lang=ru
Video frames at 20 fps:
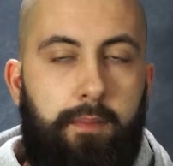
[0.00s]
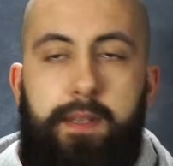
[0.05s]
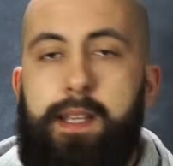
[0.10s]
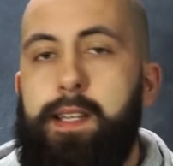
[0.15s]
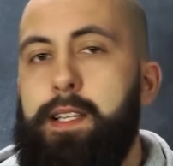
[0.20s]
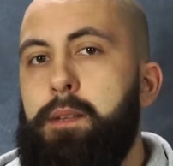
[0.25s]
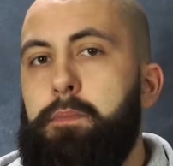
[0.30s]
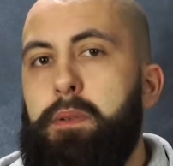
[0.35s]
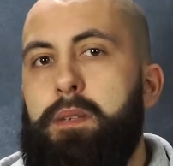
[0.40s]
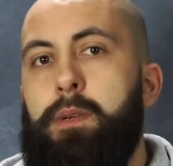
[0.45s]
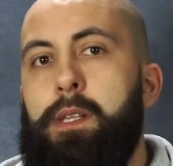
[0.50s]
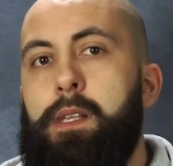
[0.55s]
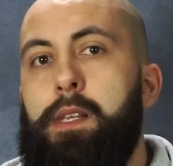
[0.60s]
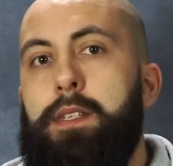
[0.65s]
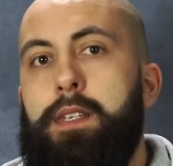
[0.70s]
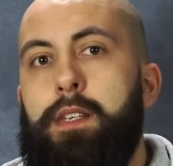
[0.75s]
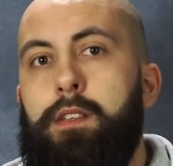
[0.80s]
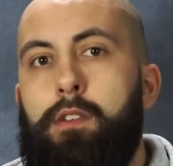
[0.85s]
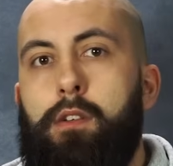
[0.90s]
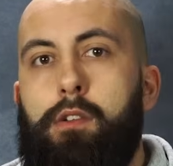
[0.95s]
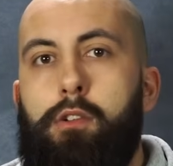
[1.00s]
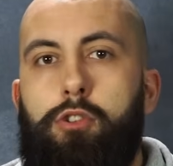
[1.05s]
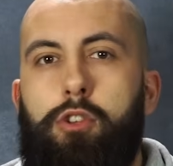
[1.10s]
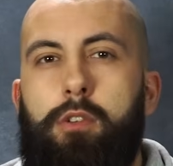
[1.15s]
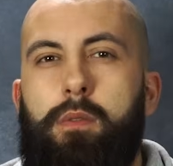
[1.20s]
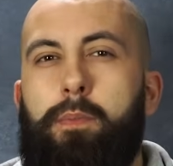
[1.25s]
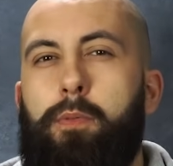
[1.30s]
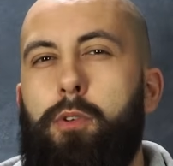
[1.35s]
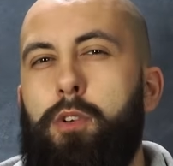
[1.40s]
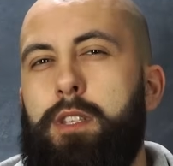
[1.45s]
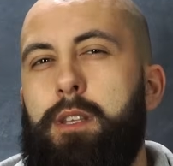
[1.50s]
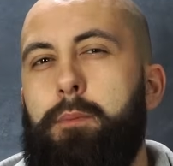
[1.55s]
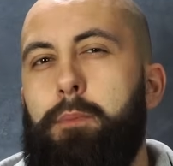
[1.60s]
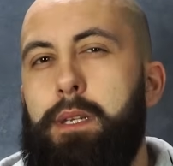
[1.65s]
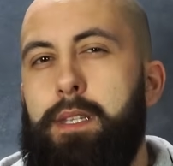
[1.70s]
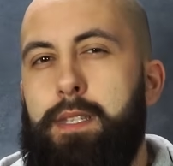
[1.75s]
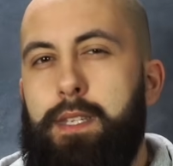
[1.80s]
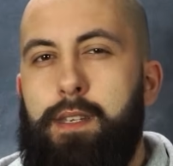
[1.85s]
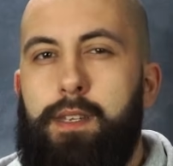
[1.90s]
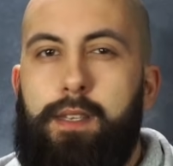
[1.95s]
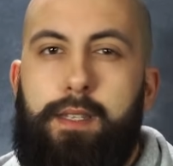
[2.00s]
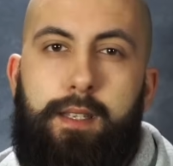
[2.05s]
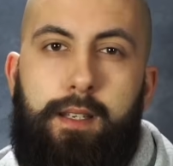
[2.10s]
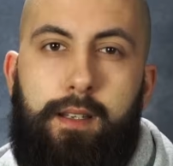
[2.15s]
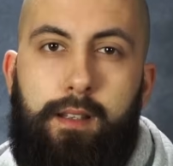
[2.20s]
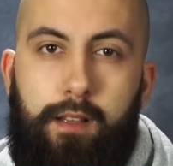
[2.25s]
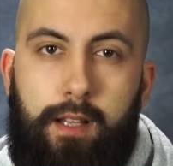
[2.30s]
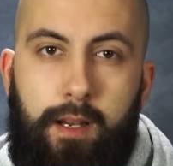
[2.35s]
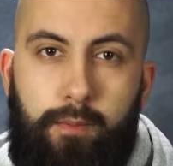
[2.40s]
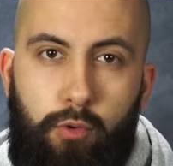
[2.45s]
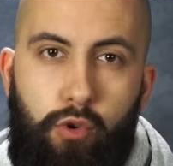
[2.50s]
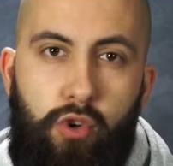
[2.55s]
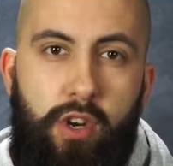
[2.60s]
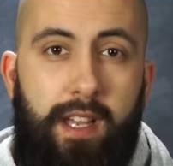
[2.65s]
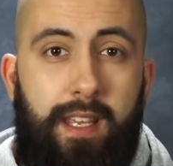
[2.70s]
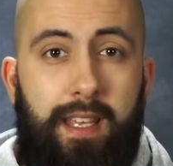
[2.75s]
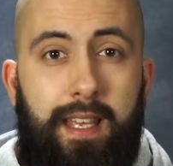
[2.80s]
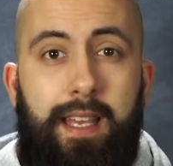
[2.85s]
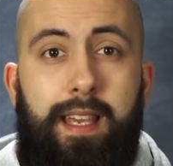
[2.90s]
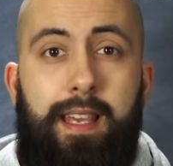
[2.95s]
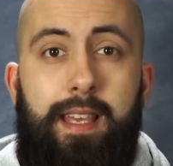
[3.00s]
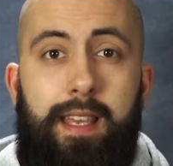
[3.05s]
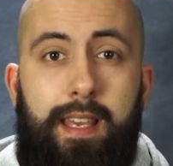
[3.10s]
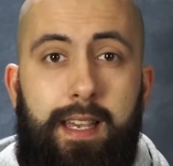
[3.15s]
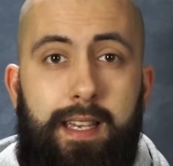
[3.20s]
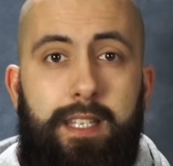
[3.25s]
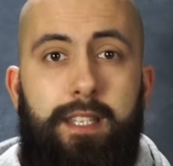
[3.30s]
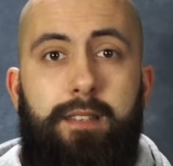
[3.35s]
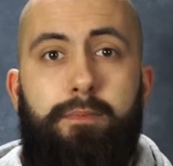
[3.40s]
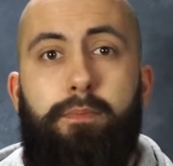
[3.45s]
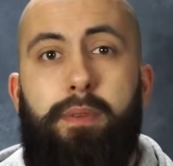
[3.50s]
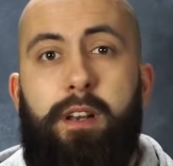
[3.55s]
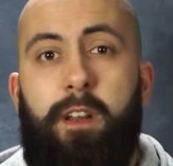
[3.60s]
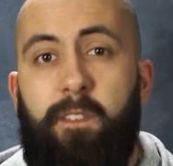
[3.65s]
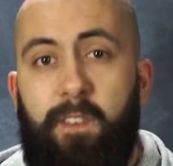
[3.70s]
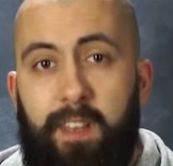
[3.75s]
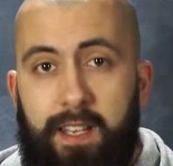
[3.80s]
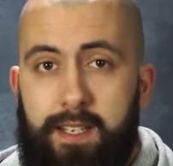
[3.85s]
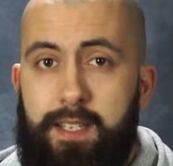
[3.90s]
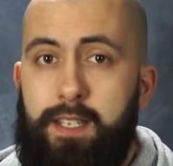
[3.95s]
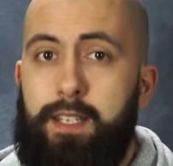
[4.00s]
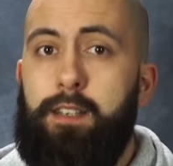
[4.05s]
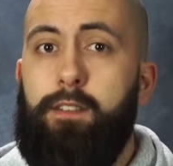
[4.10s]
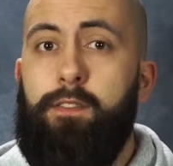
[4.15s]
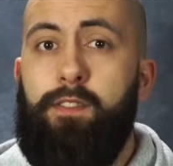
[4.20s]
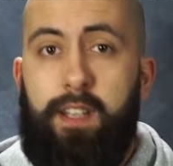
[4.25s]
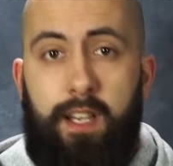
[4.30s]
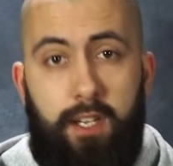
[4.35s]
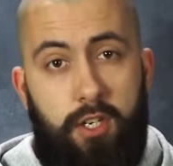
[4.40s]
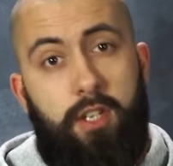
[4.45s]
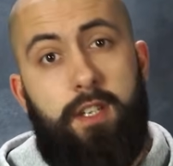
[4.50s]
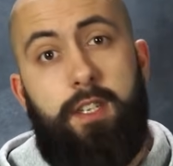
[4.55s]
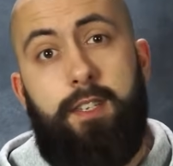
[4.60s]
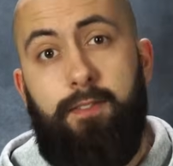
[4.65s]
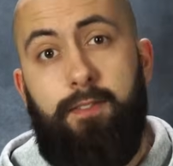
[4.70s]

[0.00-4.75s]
Обязательно посмотрите интервью, чтобы просто прицениться к тому, какие есть профессии в нашей